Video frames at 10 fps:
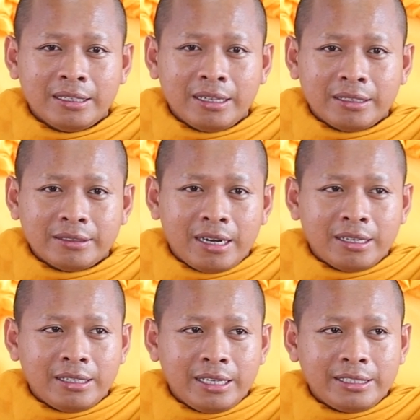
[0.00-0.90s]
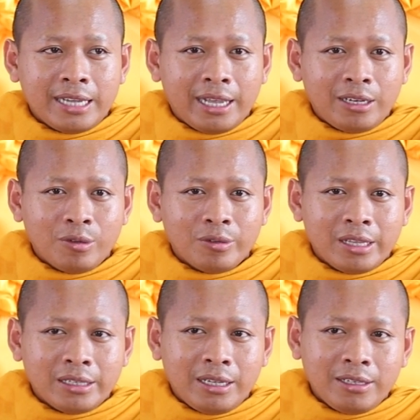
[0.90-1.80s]
nâng trời lì trả lục
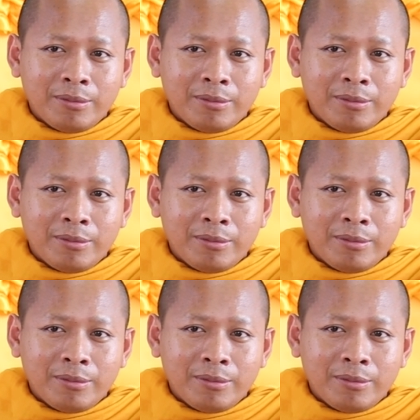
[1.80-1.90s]
tớ hết